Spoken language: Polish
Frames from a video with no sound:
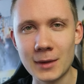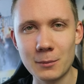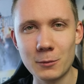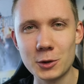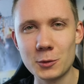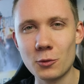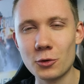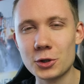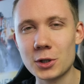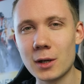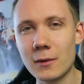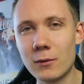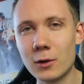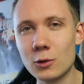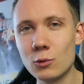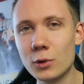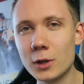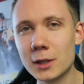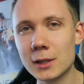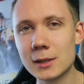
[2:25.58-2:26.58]
Być może
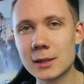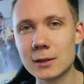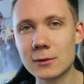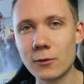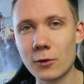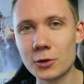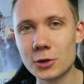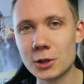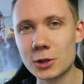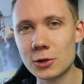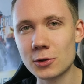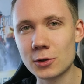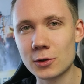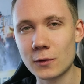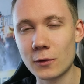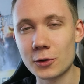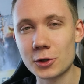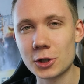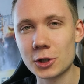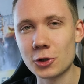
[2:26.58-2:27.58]
ewoluuje i stworzy, coś,
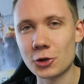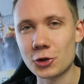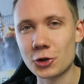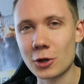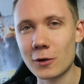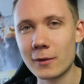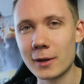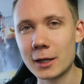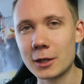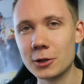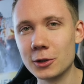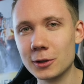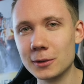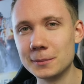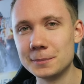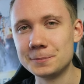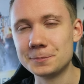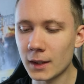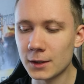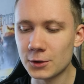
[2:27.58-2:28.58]
stworzy się coś
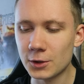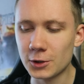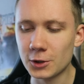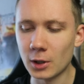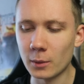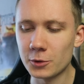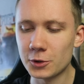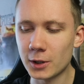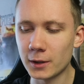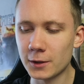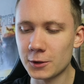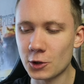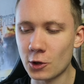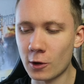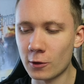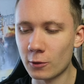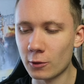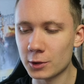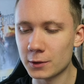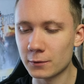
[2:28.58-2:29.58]
nowego. Czy zrobisz kiedyś
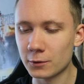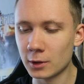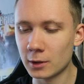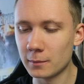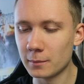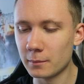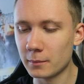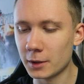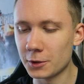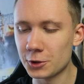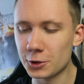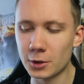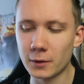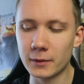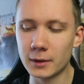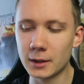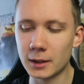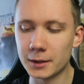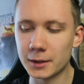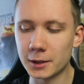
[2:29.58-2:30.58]
konkurs, w którym będzie do
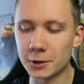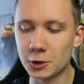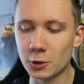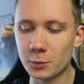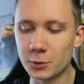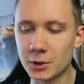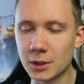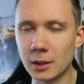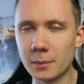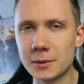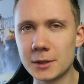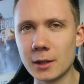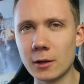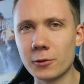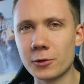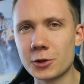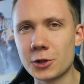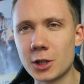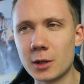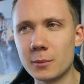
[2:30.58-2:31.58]
wygrania subskrypcja
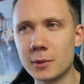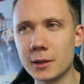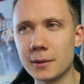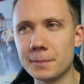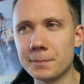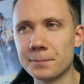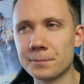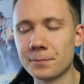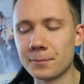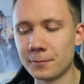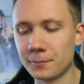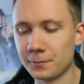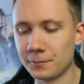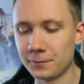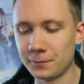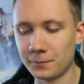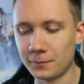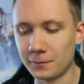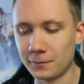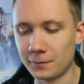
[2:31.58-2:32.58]
od ciebie?
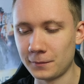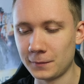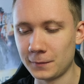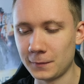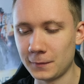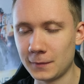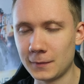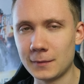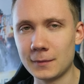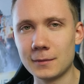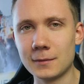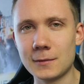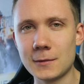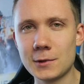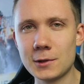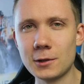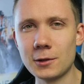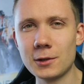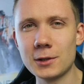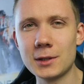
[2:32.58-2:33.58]

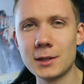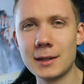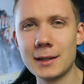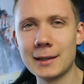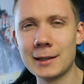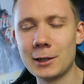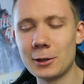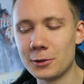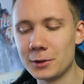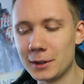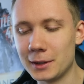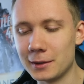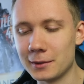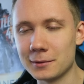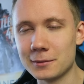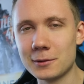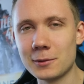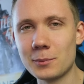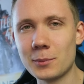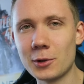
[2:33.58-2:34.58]
Co to za nagroda?
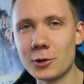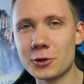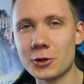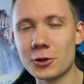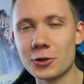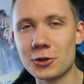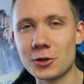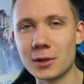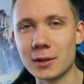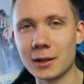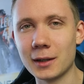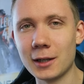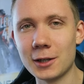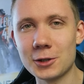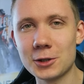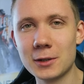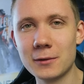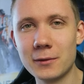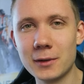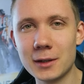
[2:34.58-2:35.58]
No proszę cię,
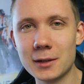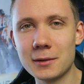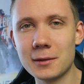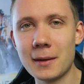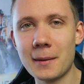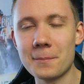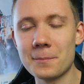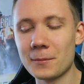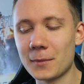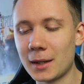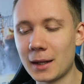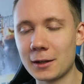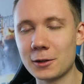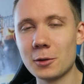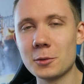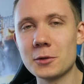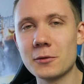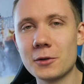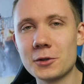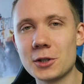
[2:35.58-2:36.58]
każdy wie, jak
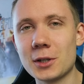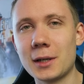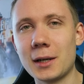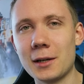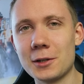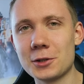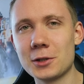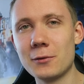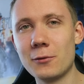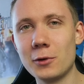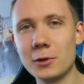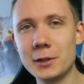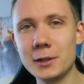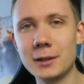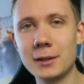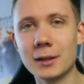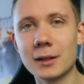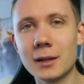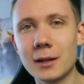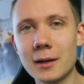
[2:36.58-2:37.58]
dobrze wiecie, każdy
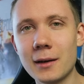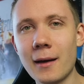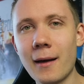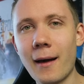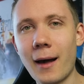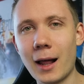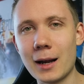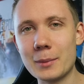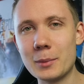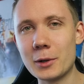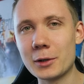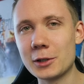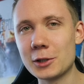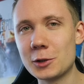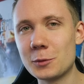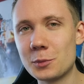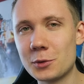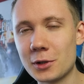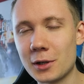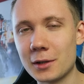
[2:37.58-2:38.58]
woli grę albo
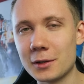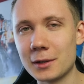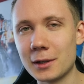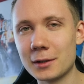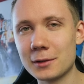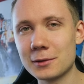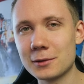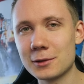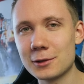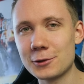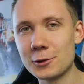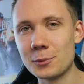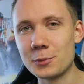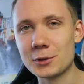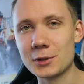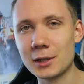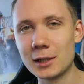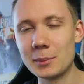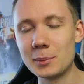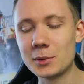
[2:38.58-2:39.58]
jakiś sprzęt, ale
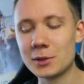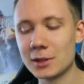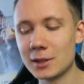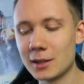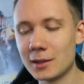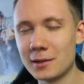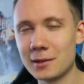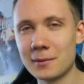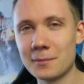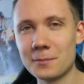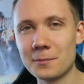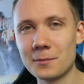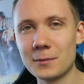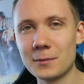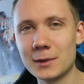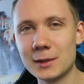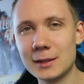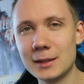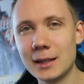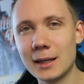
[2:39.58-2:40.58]
subskrypcję?
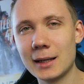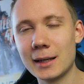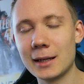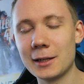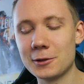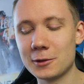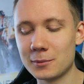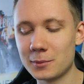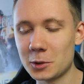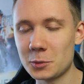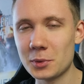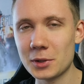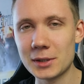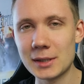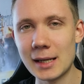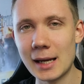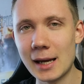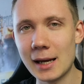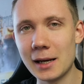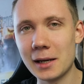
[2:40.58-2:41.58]
Nie, no bez
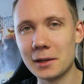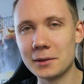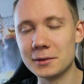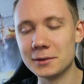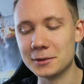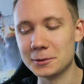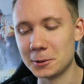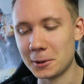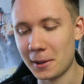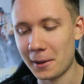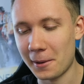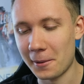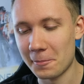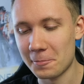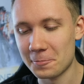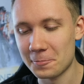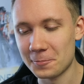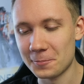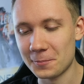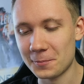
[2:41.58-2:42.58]
przesady.
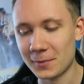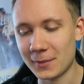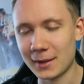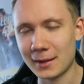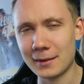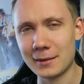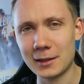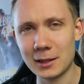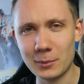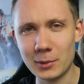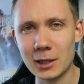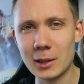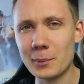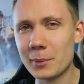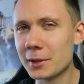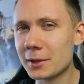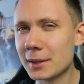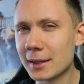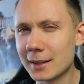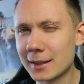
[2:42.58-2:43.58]
Chyba
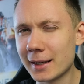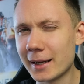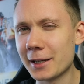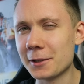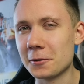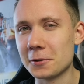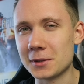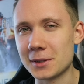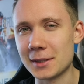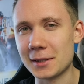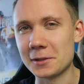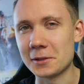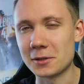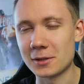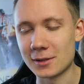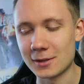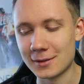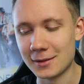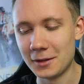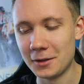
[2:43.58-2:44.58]
lepiej na grę
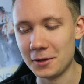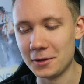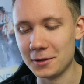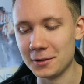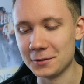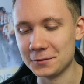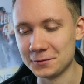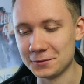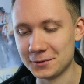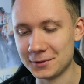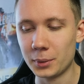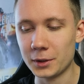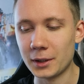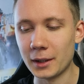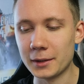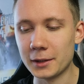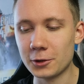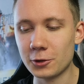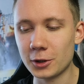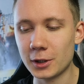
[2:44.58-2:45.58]
dostać. No.
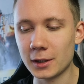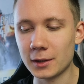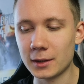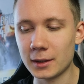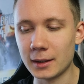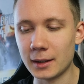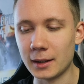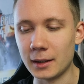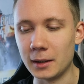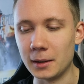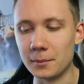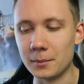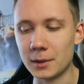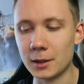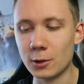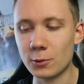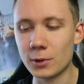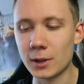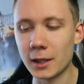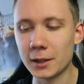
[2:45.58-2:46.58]
Pytanie do GTA.
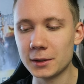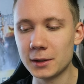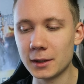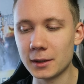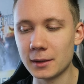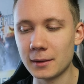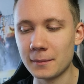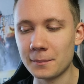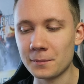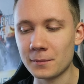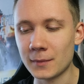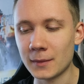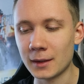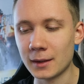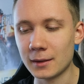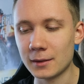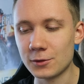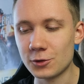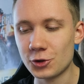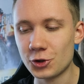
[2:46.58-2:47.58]
Lowrider
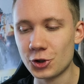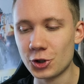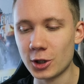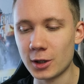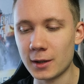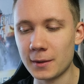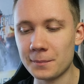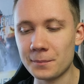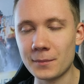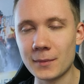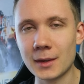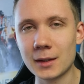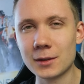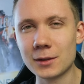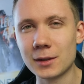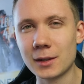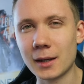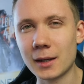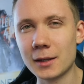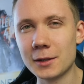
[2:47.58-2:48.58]
czy
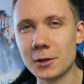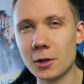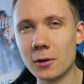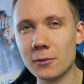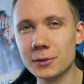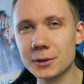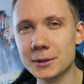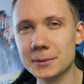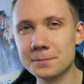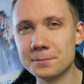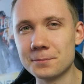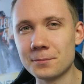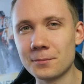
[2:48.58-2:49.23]
terenowy?